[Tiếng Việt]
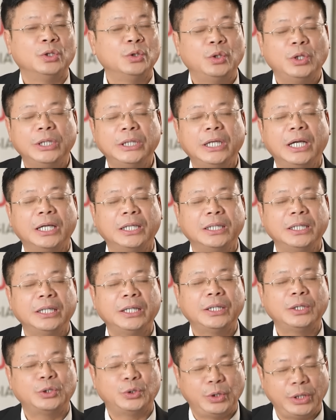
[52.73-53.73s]
Tuy
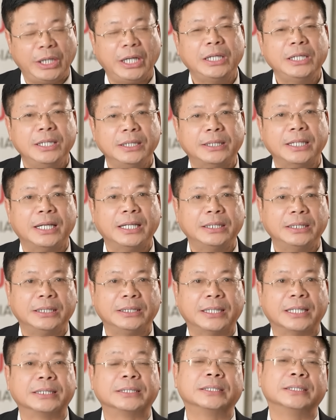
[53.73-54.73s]
nhiên suy nghĩ như thế thì
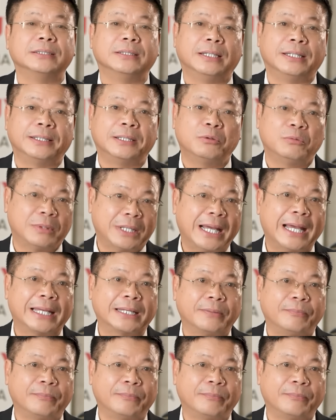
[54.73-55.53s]
thật sự là nông cạn.